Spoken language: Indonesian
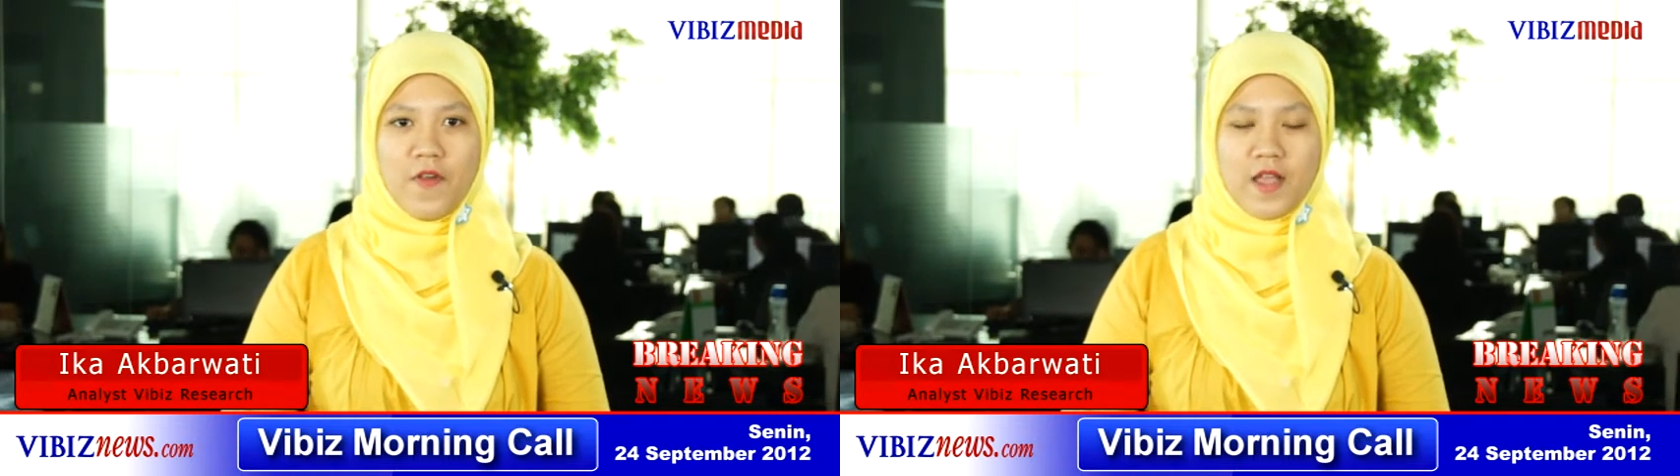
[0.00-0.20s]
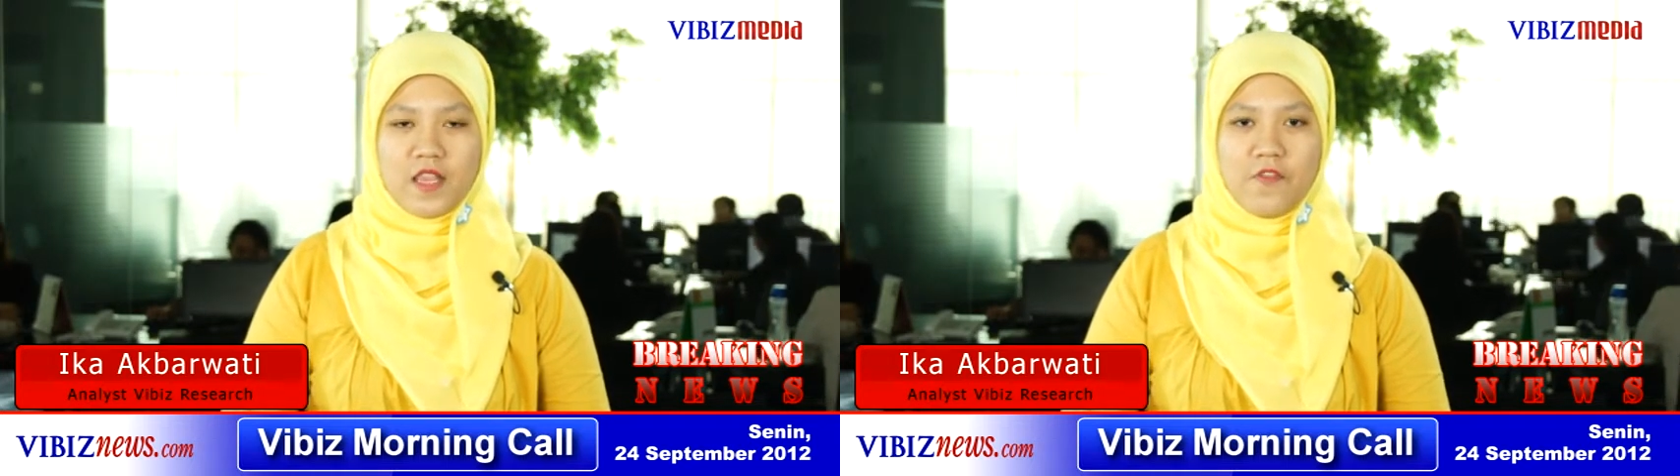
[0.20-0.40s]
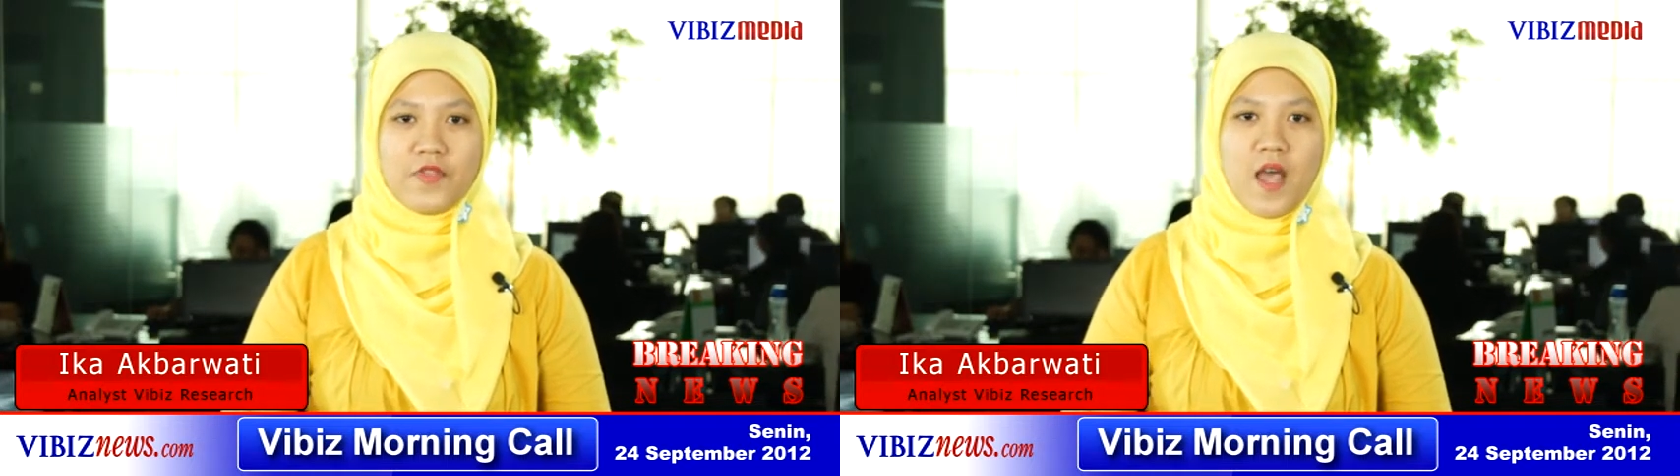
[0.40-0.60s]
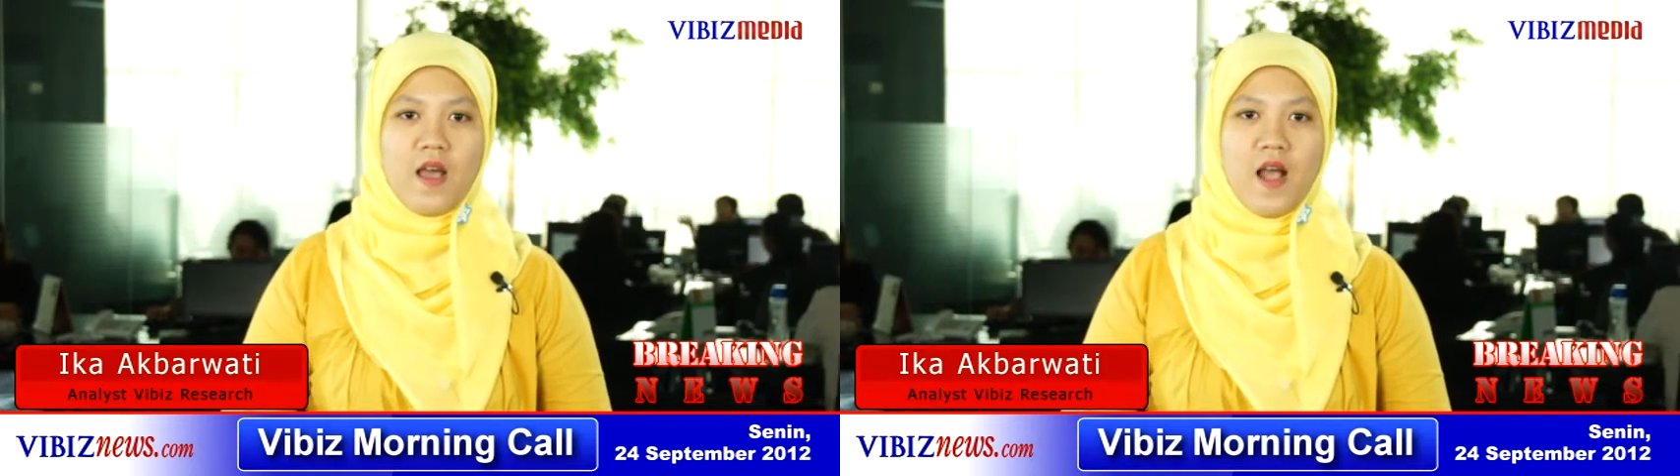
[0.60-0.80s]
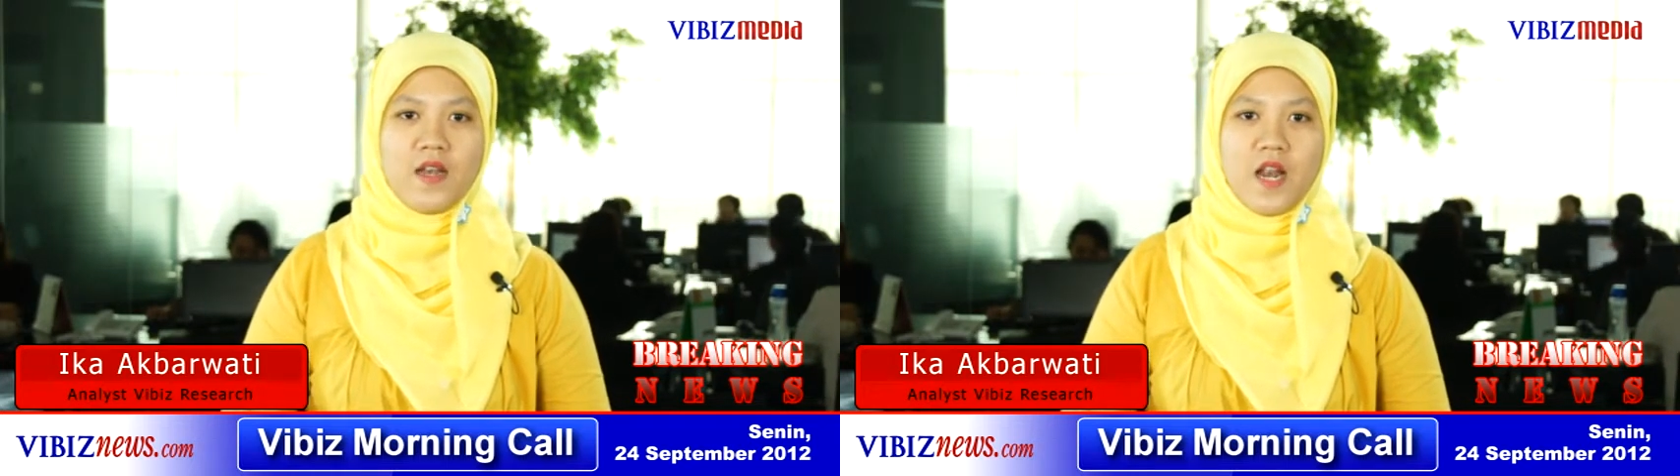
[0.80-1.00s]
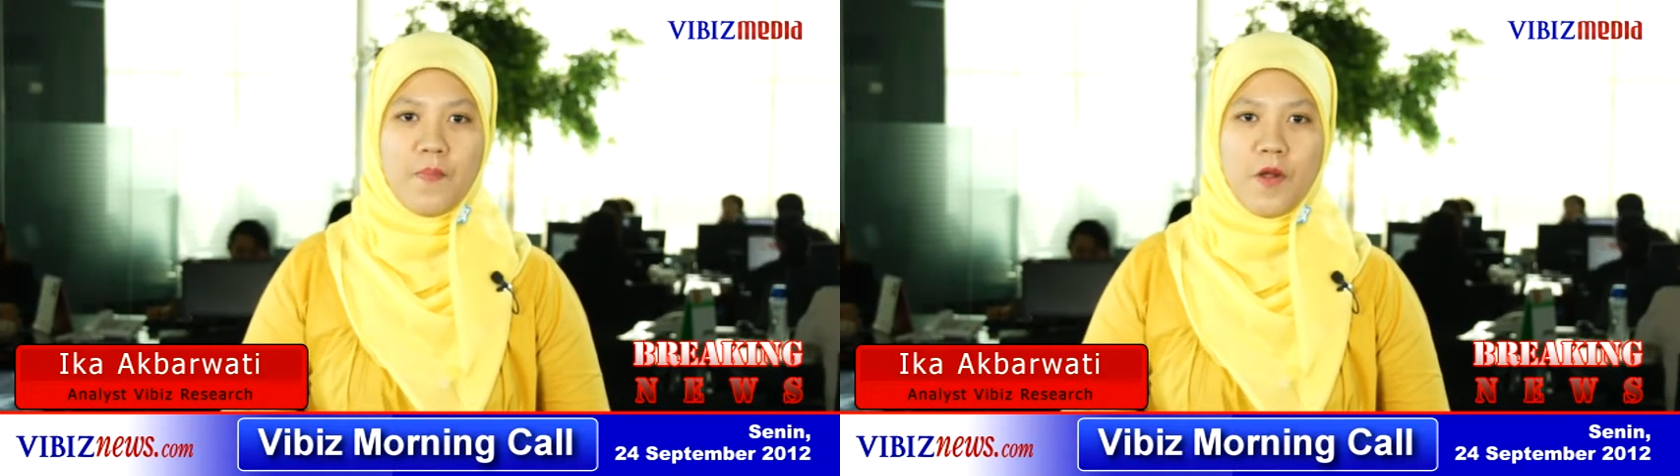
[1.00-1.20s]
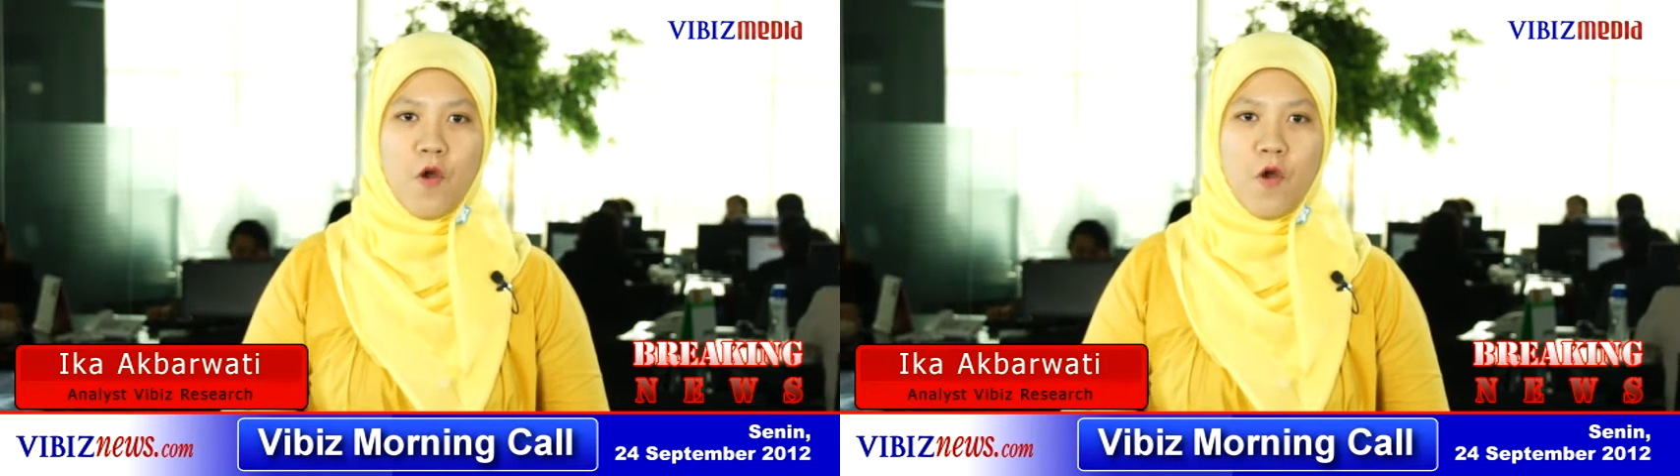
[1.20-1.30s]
efektif tanggal 8